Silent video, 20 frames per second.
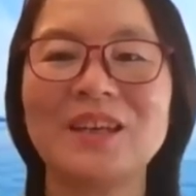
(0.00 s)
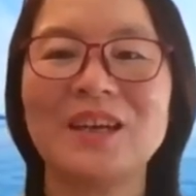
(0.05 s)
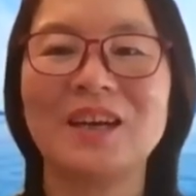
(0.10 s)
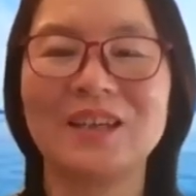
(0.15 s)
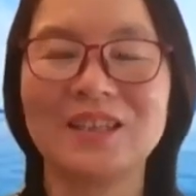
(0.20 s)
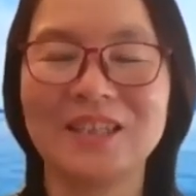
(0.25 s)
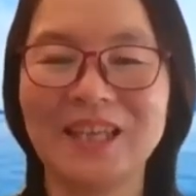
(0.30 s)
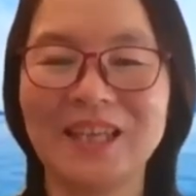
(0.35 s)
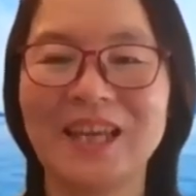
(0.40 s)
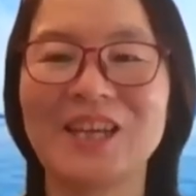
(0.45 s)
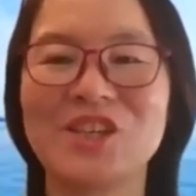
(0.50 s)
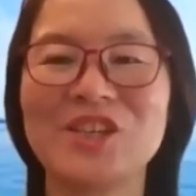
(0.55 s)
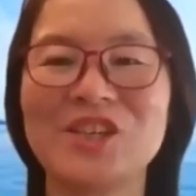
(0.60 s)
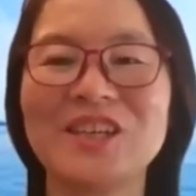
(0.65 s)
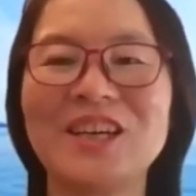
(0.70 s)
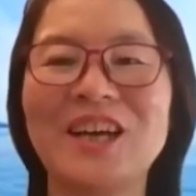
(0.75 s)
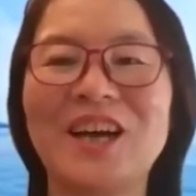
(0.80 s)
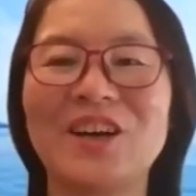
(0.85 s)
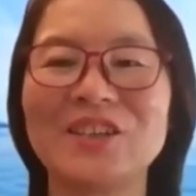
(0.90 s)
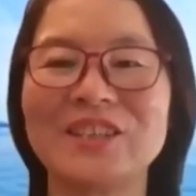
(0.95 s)
啊也
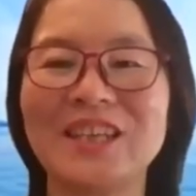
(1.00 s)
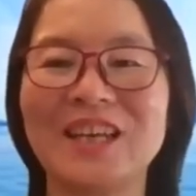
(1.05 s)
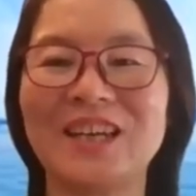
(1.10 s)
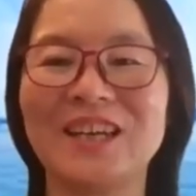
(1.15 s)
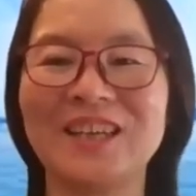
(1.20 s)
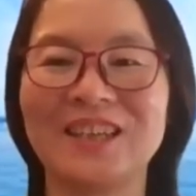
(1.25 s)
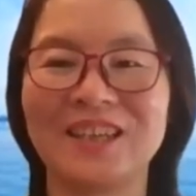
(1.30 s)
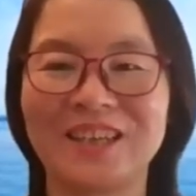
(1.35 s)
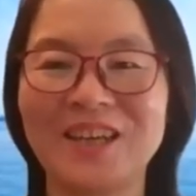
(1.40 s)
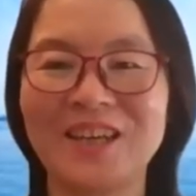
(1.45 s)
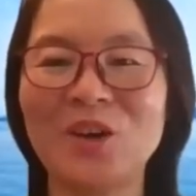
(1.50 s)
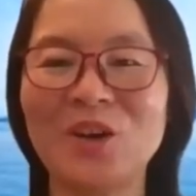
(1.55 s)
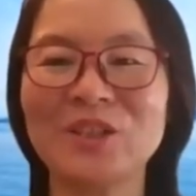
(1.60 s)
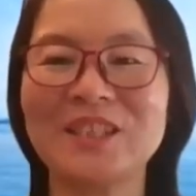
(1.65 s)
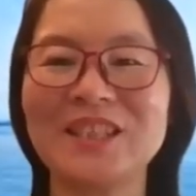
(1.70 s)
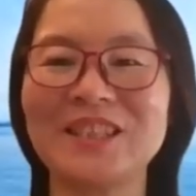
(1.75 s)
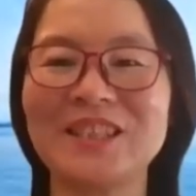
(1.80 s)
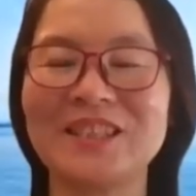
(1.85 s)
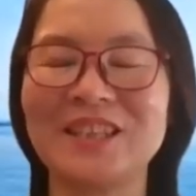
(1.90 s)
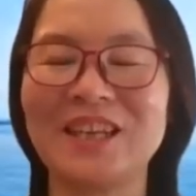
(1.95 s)
是好像很高
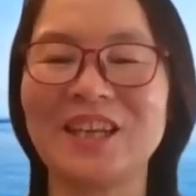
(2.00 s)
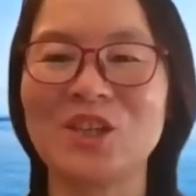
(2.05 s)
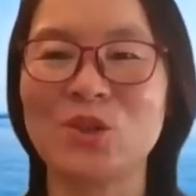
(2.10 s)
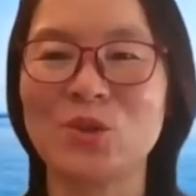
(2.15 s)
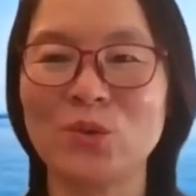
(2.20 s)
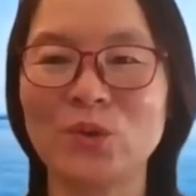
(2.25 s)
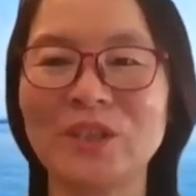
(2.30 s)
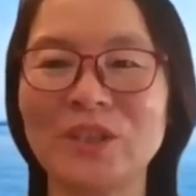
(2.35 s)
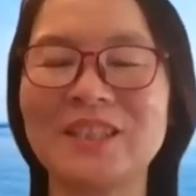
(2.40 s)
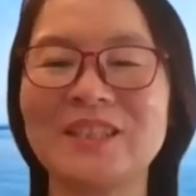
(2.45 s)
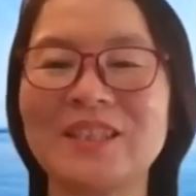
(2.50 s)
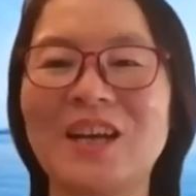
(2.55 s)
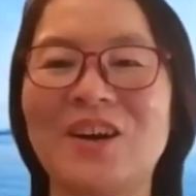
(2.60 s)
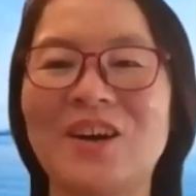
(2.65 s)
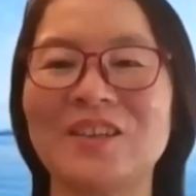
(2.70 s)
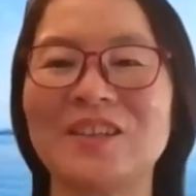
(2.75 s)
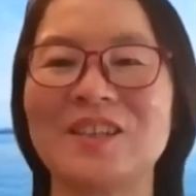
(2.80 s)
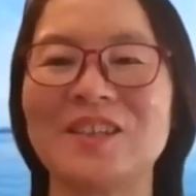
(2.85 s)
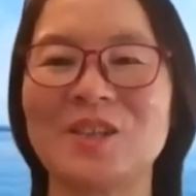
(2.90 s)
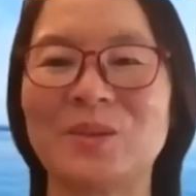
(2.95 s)
兴的在说
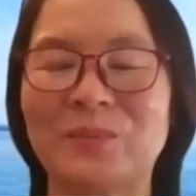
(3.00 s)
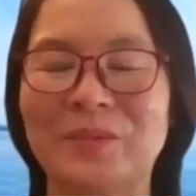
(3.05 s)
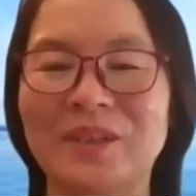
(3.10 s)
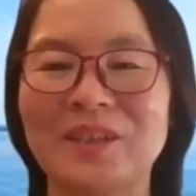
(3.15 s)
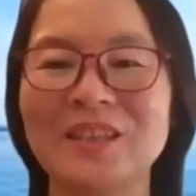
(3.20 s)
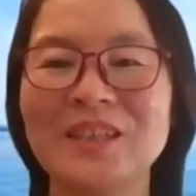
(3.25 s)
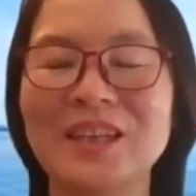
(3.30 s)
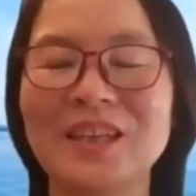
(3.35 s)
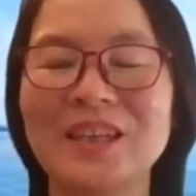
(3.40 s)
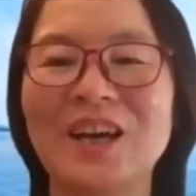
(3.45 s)
笑的什么，